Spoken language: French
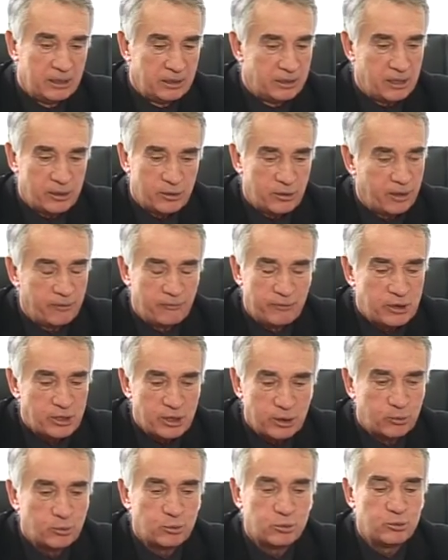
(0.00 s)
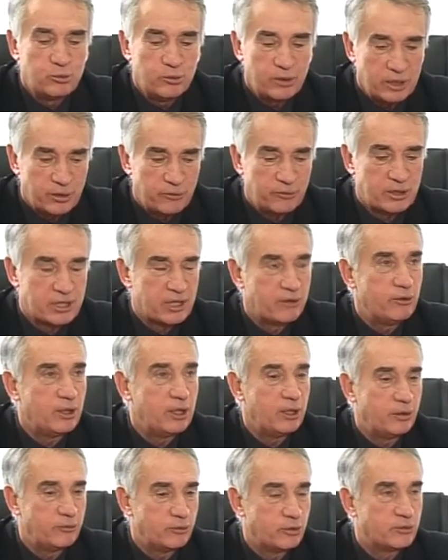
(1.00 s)
ça, je réfléchis toujours et je veux
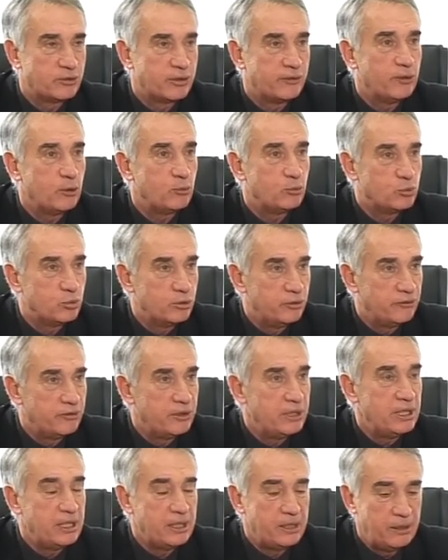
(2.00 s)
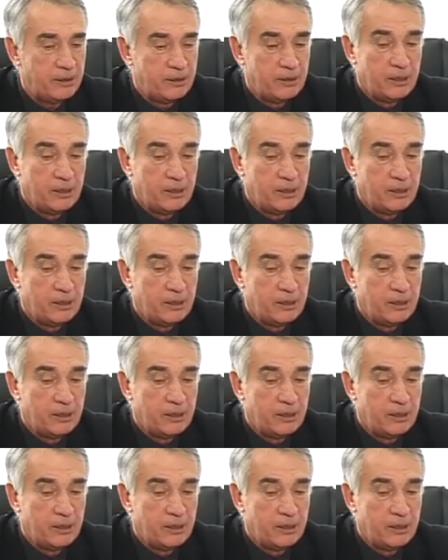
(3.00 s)
savoir, où je vais.